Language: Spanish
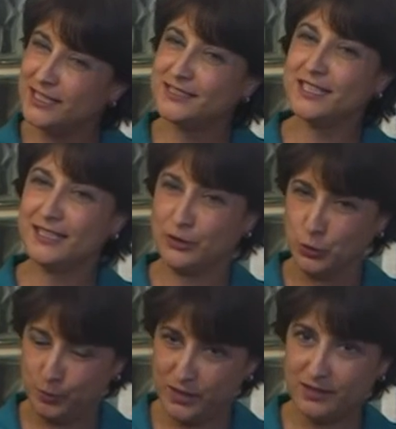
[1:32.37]
lista que
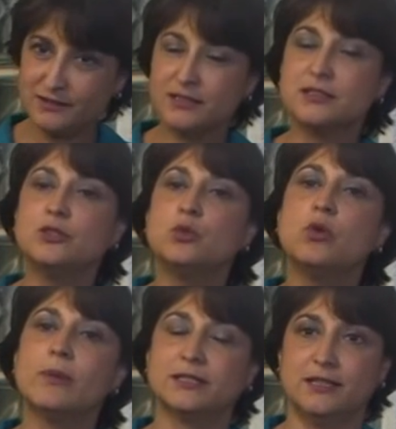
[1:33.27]
tú pides si
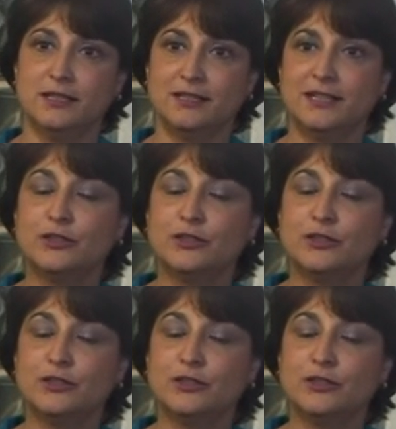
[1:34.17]
tú lo vas a dar.